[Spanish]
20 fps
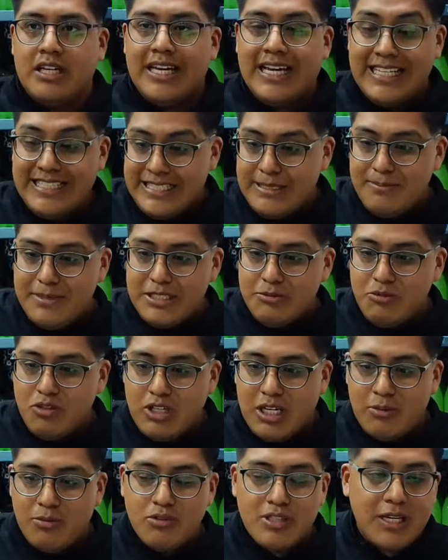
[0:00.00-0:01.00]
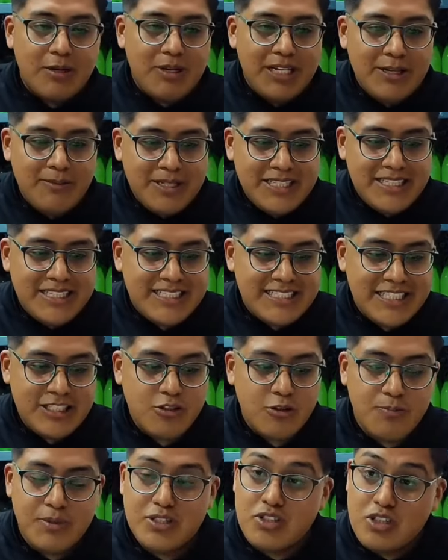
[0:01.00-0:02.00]
Ese mismo jabón que vale
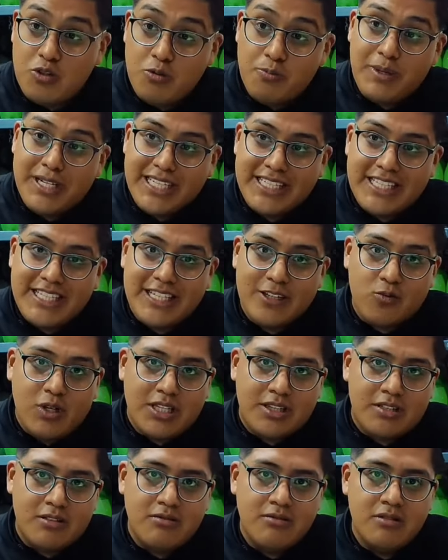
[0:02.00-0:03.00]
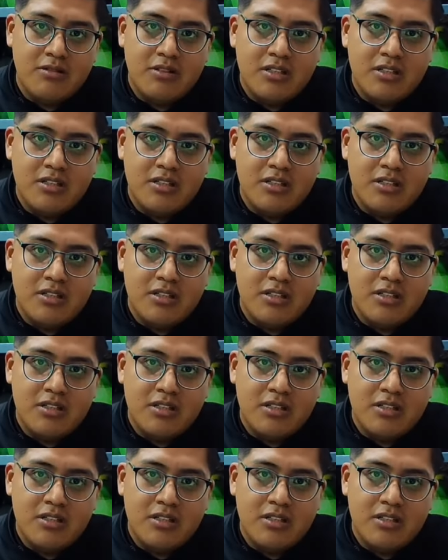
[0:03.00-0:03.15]
25 pesos en un paquete de cuatro